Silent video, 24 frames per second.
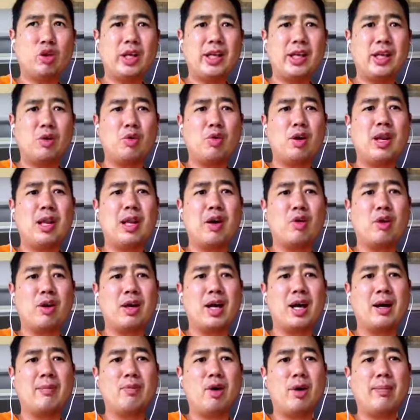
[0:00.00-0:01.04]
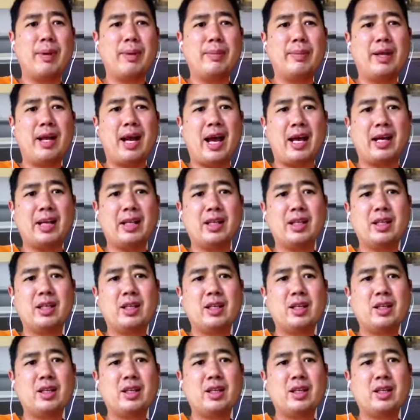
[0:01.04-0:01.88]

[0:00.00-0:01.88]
ได้อย่างรวดเร็วนะครับ เพราะเป็นปัญหาที่